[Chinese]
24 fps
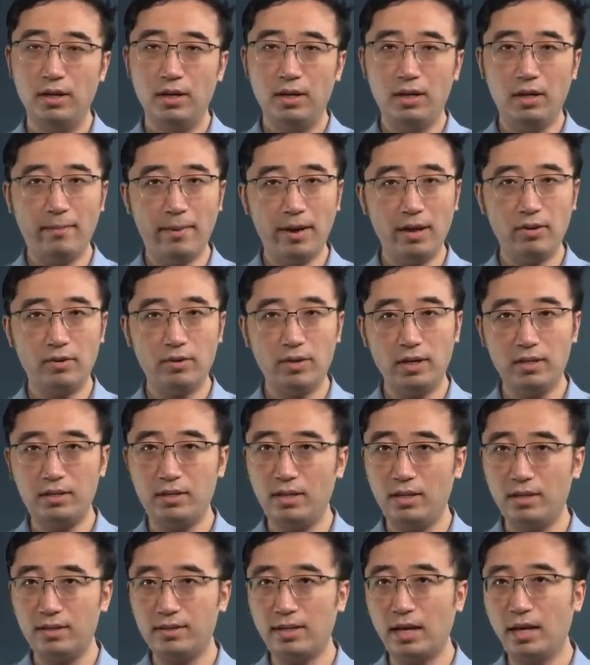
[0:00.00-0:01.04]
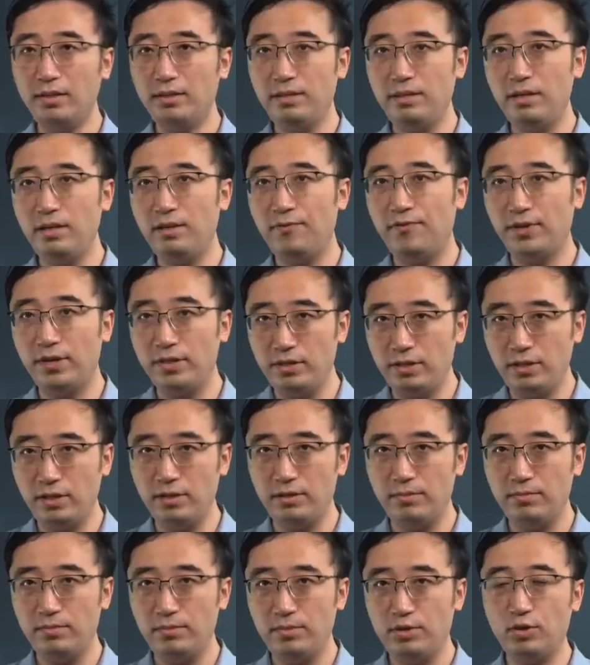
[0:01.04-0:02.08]
里面有一集“三鸡分
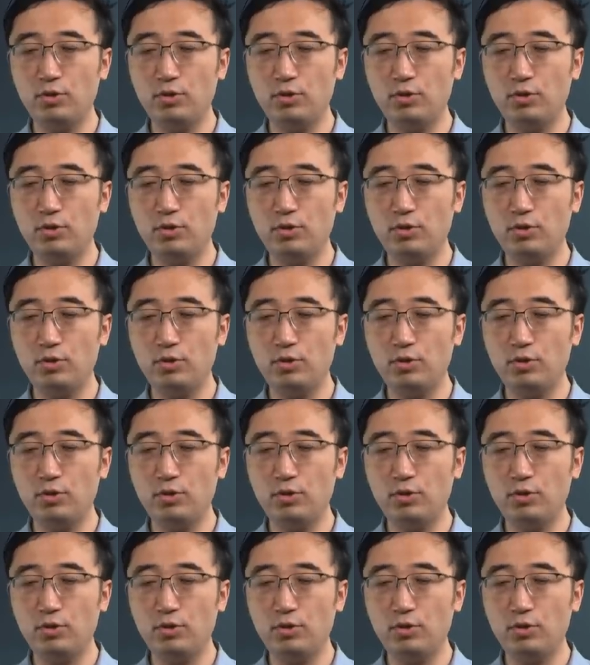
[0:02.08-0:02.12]
金”，